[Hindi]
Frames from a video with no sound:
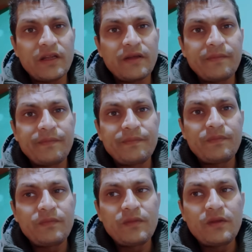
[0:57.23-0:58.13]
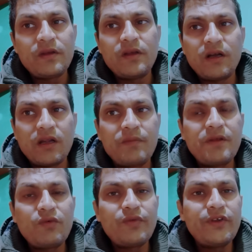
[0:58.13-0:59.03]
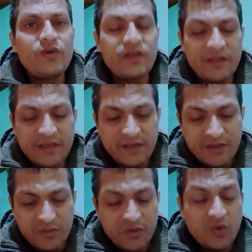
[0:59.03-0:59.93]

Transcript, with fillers: रहा अगर आपने वो वीडियो नहीं देखी है तो मैं